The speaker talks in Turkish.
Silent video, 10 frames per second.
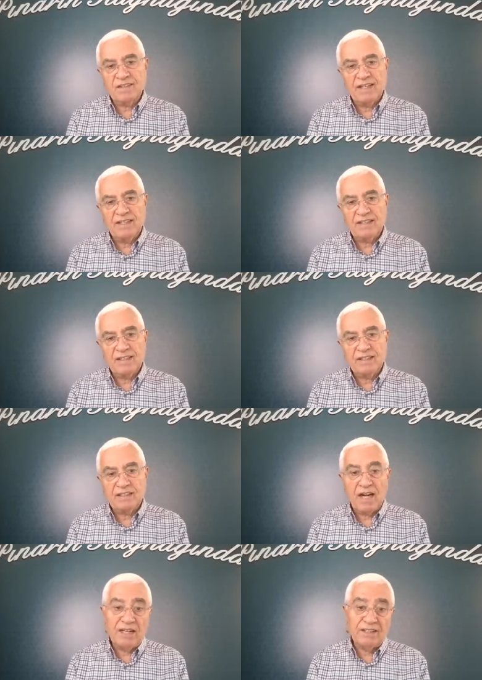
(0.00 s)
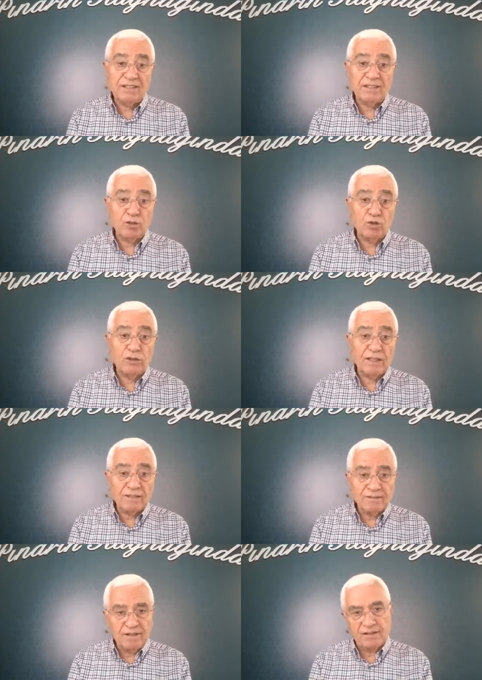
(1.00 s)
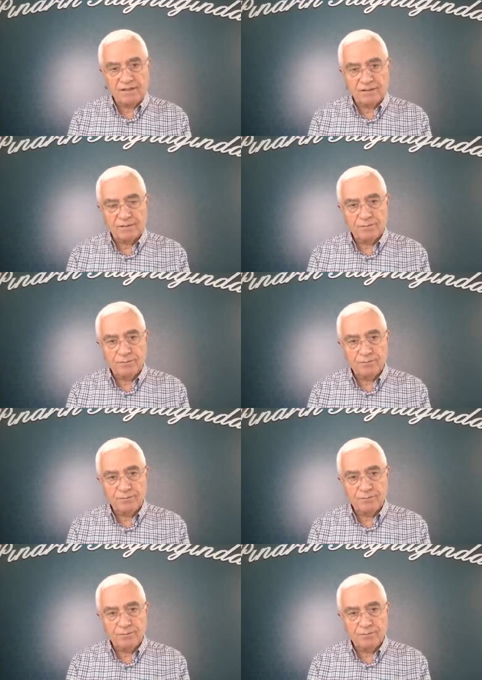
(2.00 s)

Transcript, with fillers: ayetlerinde ayrıntılı olarak vardır.